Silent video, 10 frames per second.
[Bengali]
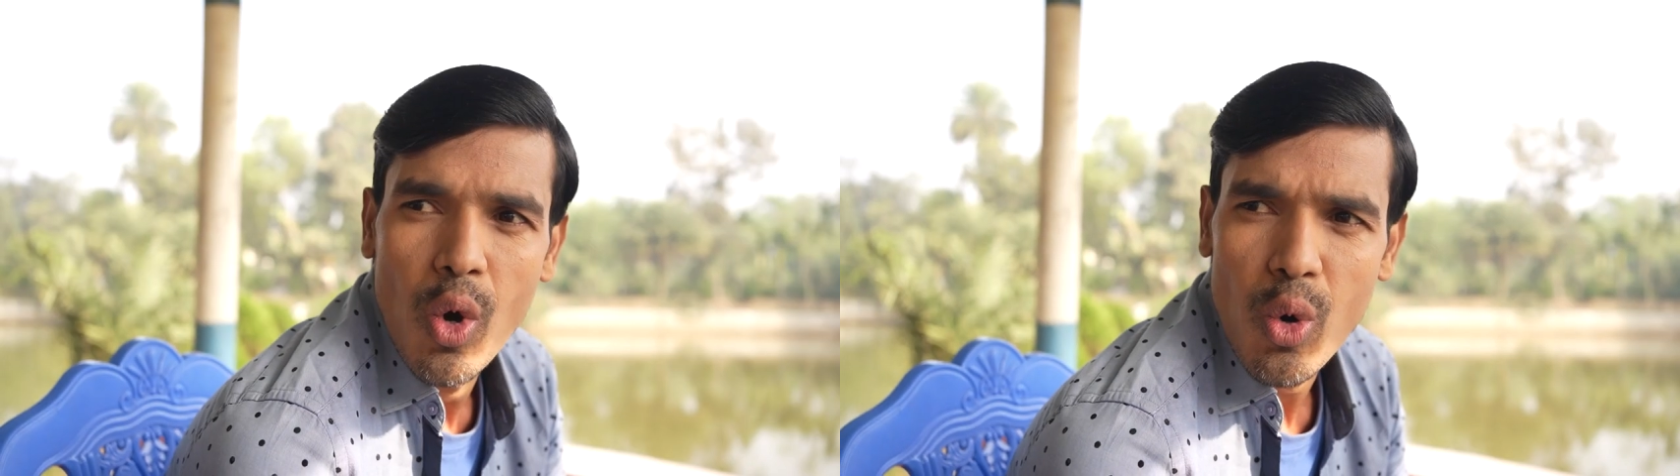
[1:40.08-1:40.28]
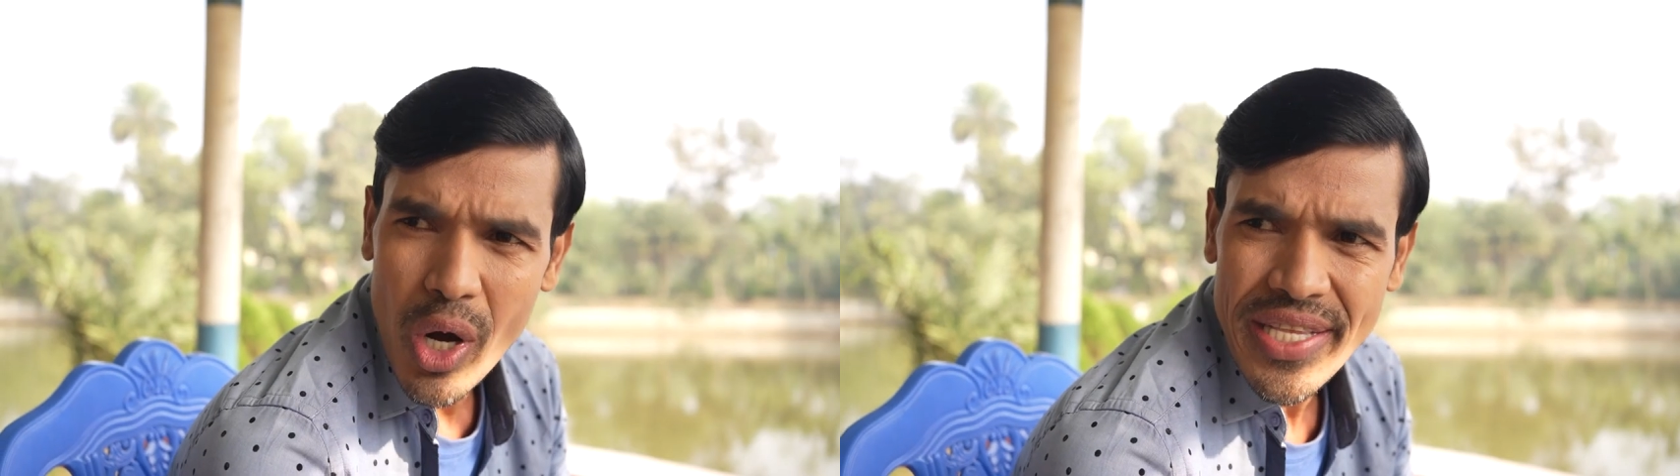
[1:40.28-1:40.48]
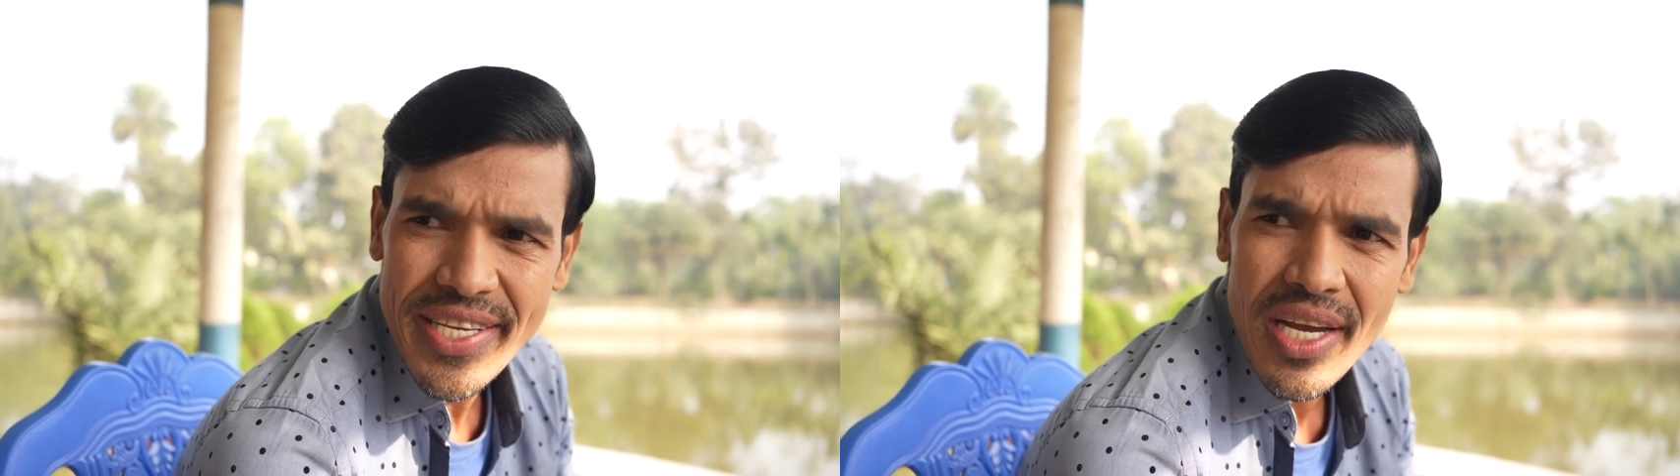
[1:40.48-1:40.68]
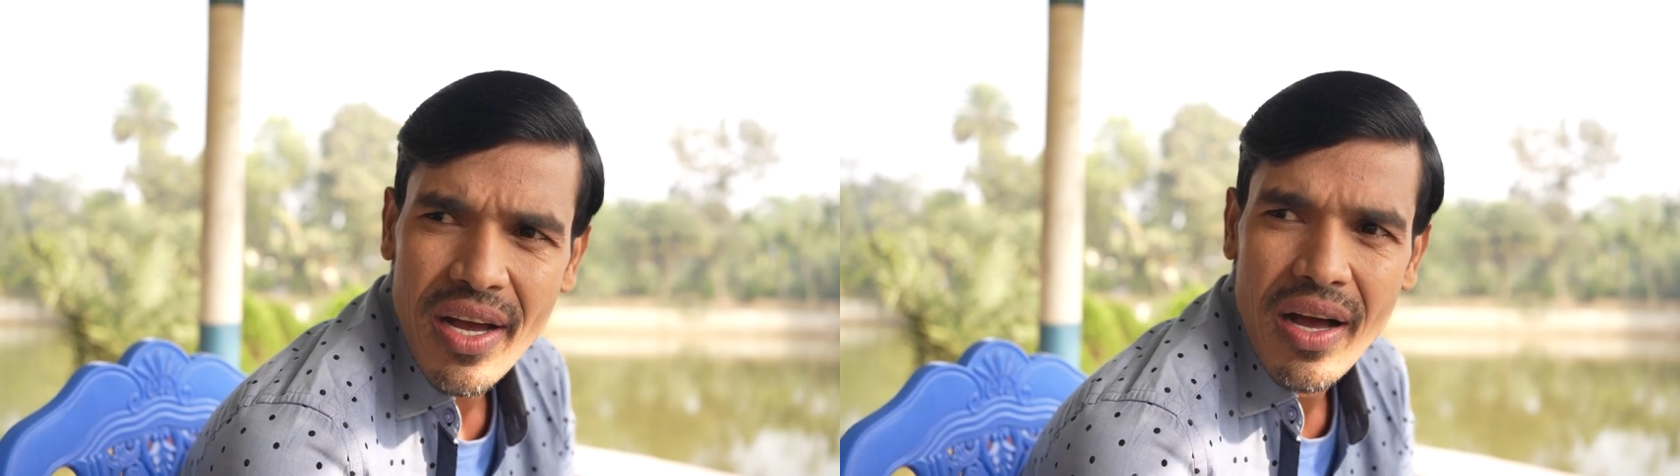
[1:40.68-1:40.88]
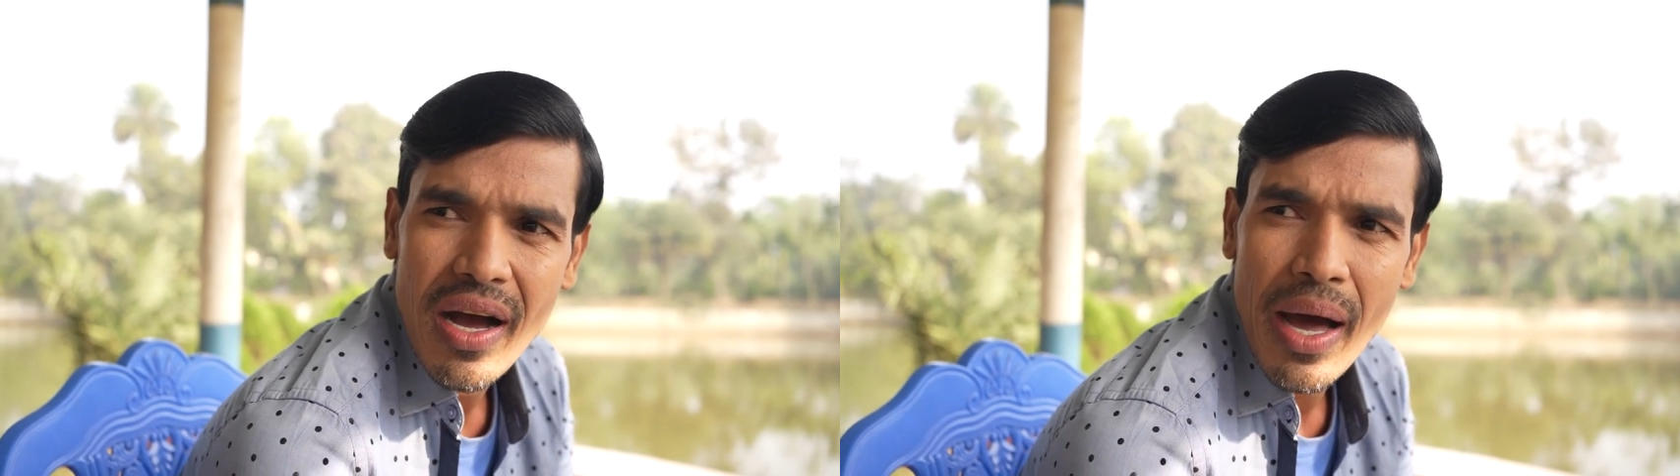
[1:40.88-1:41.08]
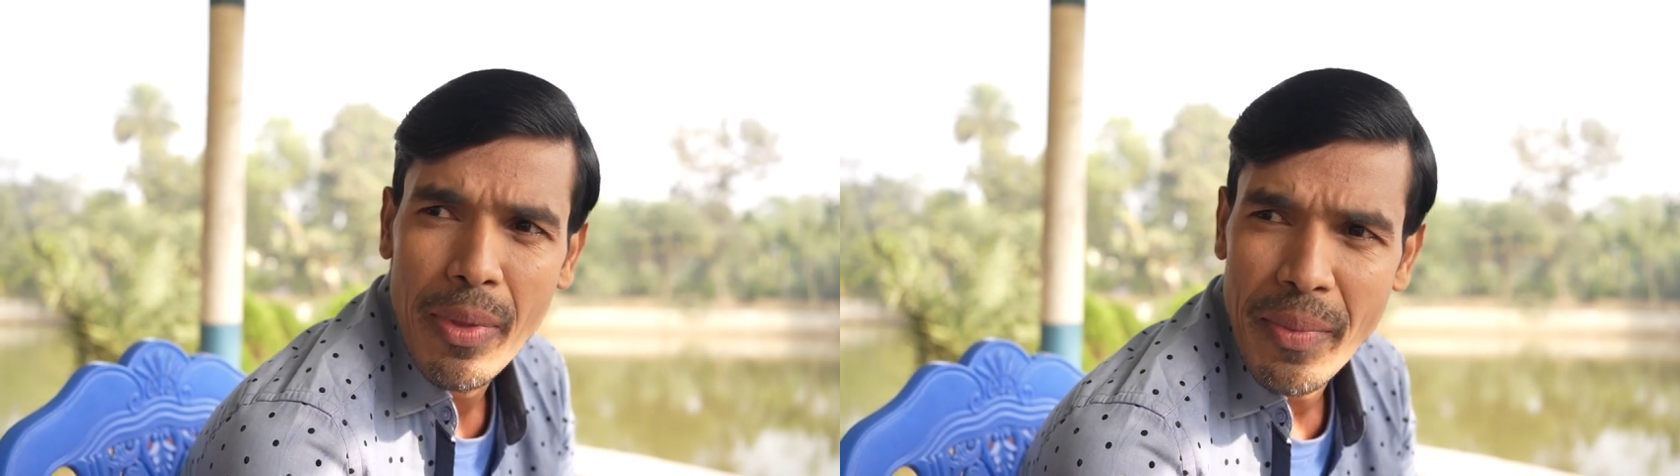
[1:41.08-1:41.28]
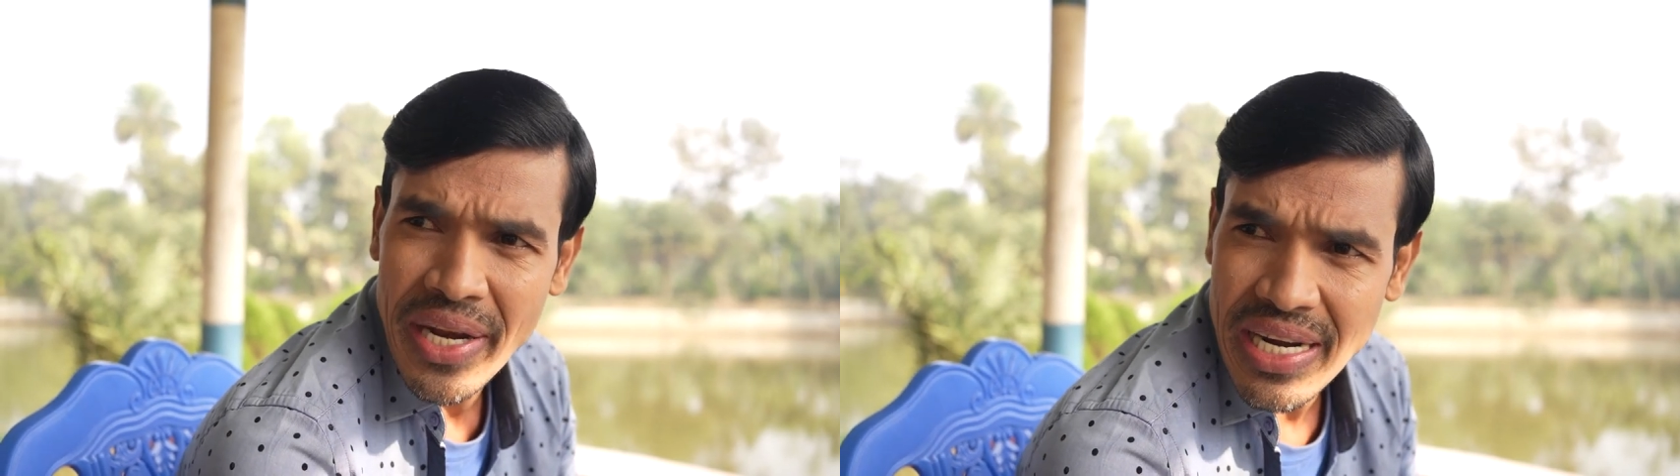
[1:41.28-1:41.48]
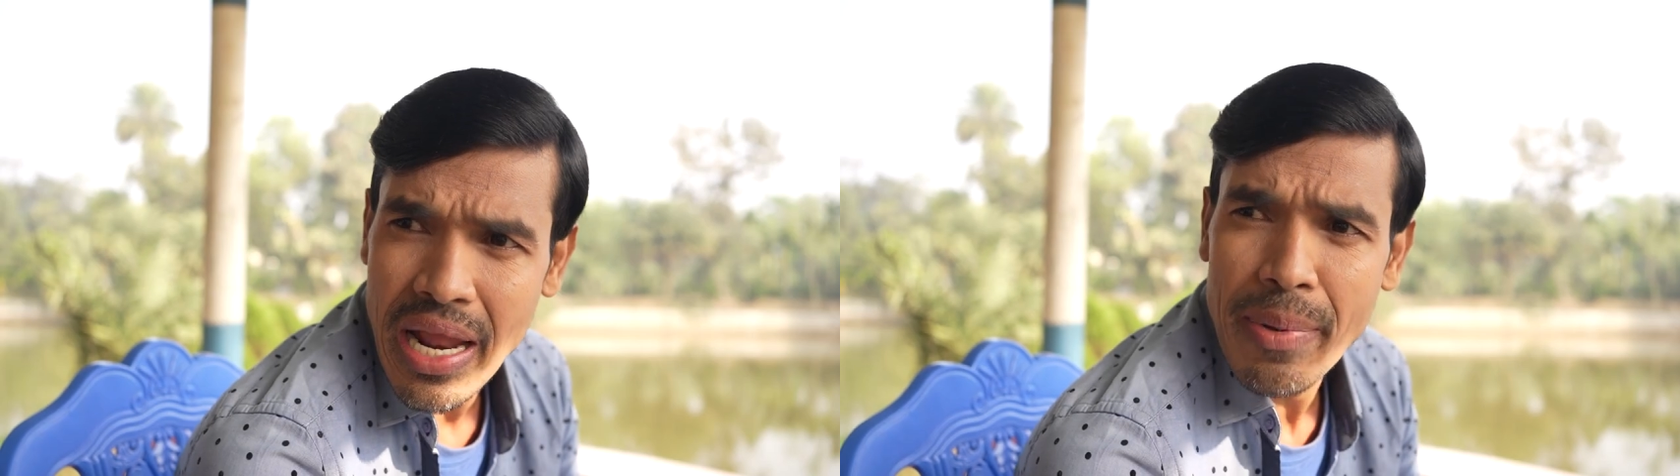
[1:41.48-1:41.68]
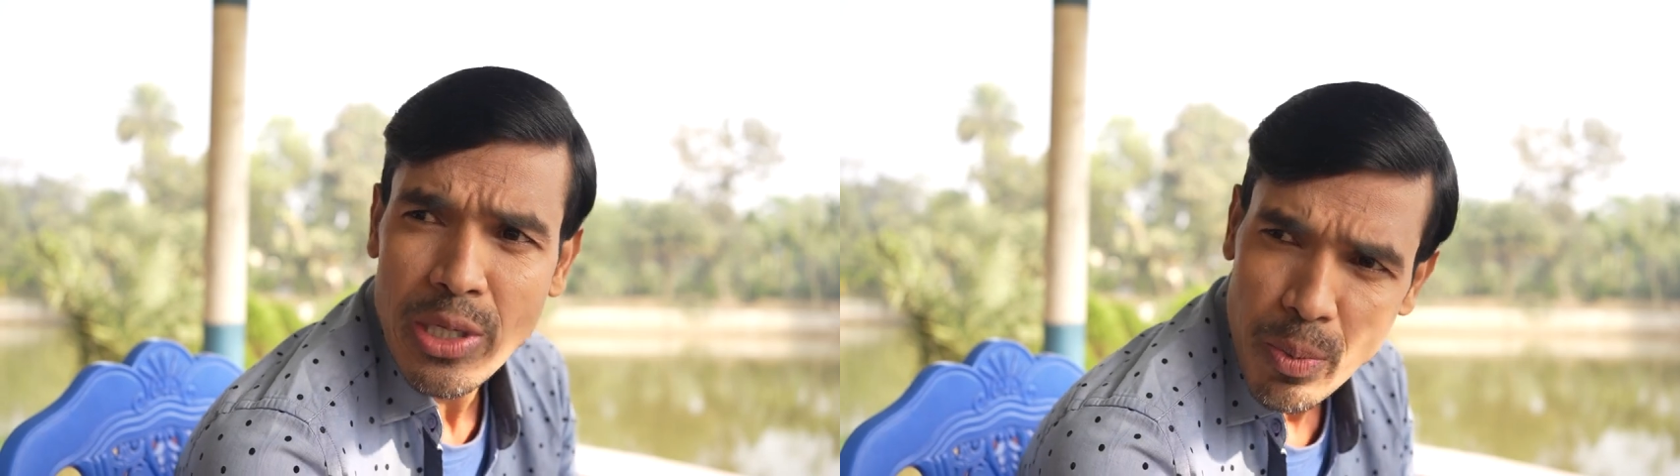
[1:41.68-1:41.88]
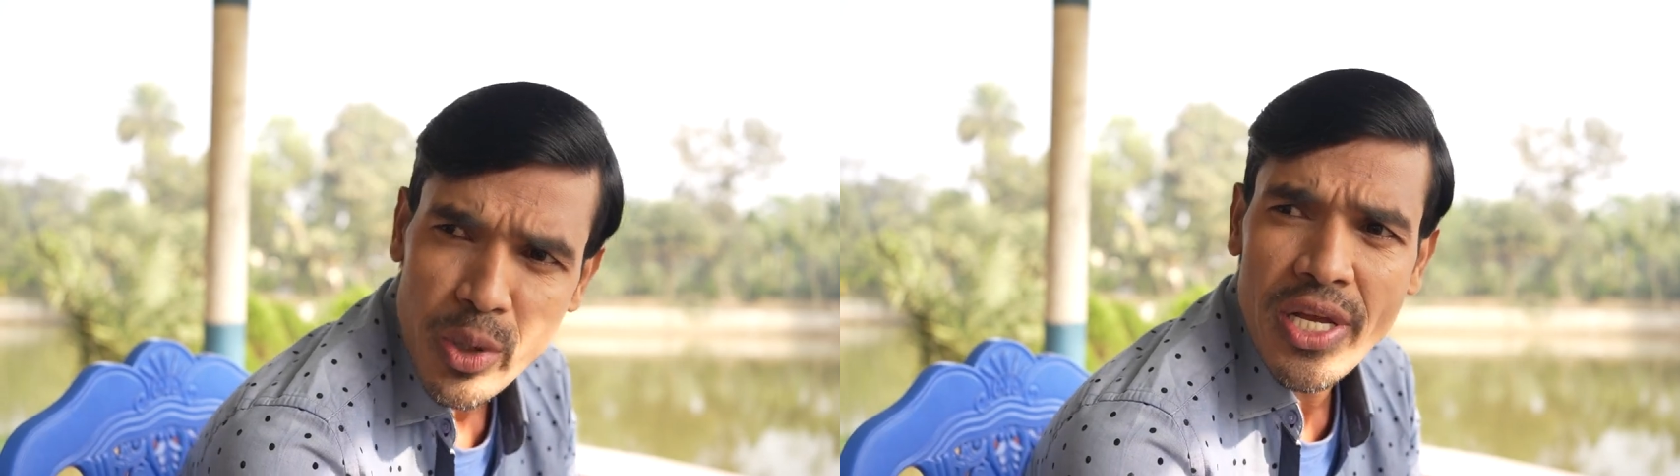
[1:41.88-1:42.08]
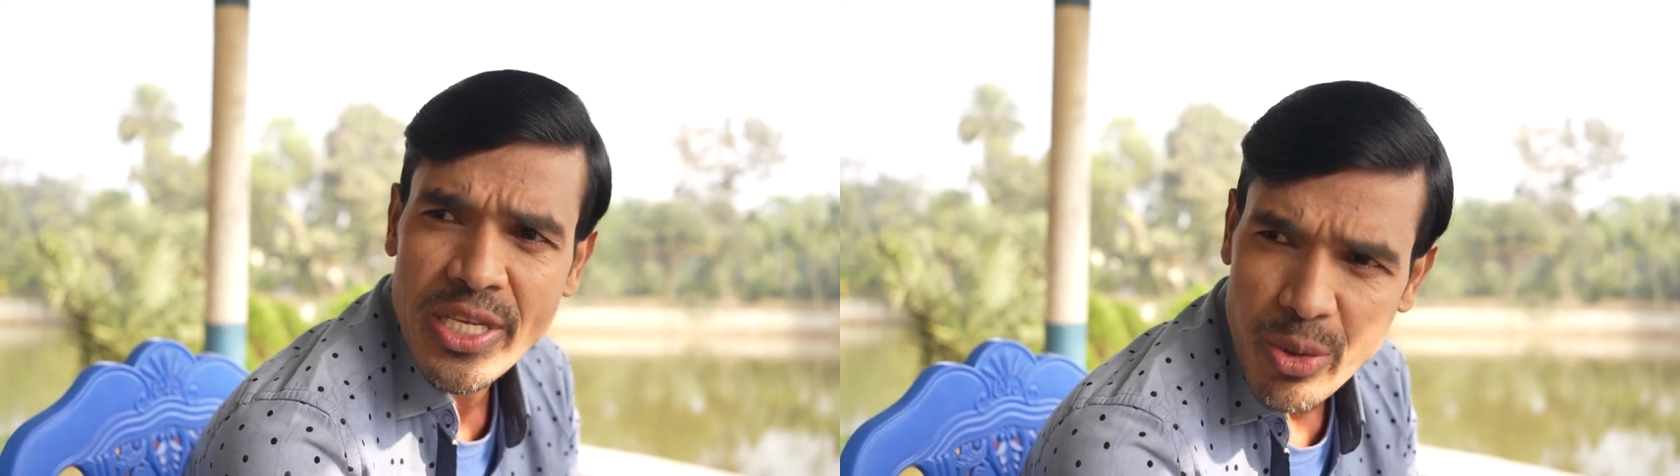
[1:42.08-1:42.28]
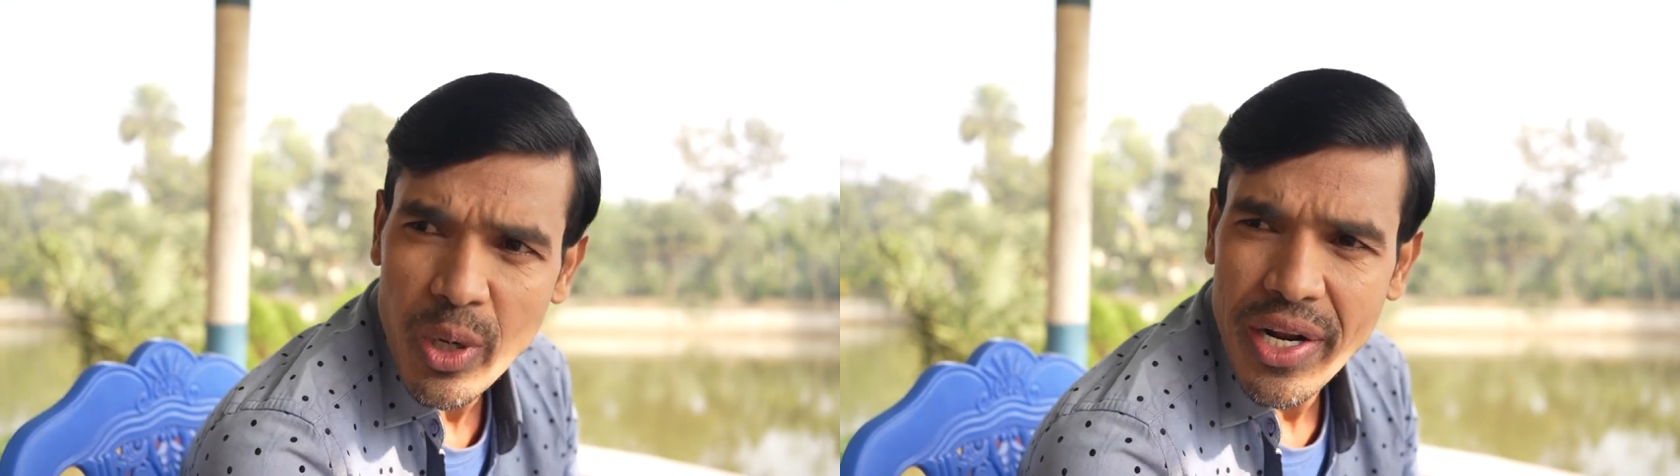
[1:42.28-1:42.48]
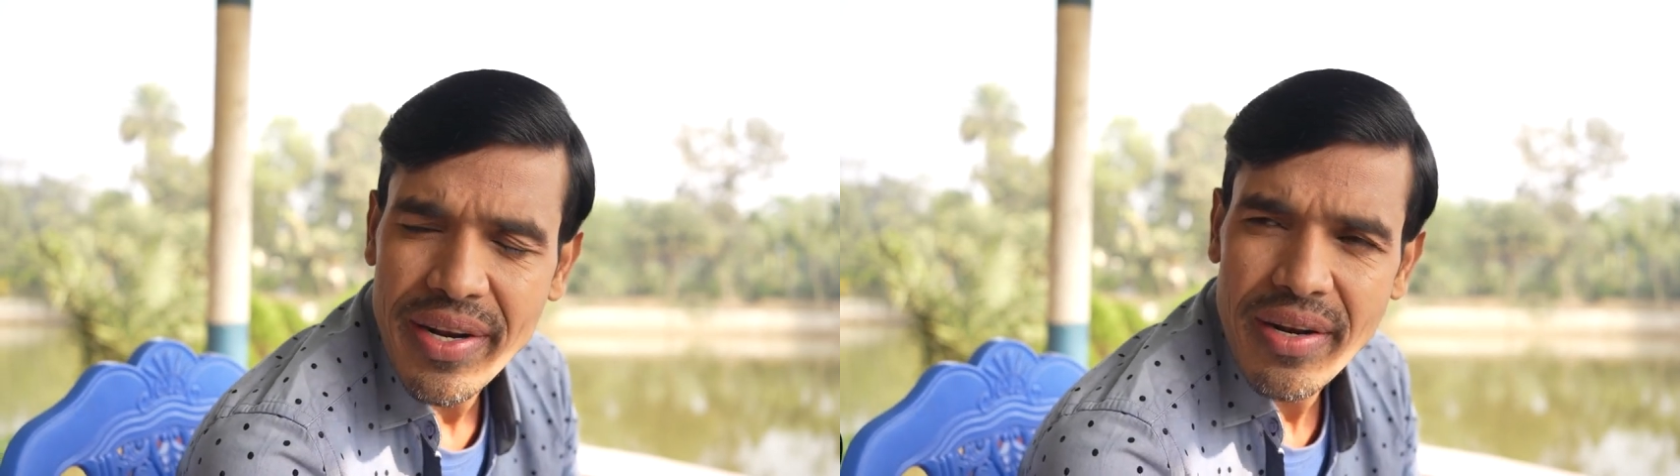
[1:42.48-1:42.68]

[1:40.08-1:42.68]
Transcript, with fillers: ও আচ্ছা আপনার মেরিট লাইফের সম্পর্কে কিছু বলেন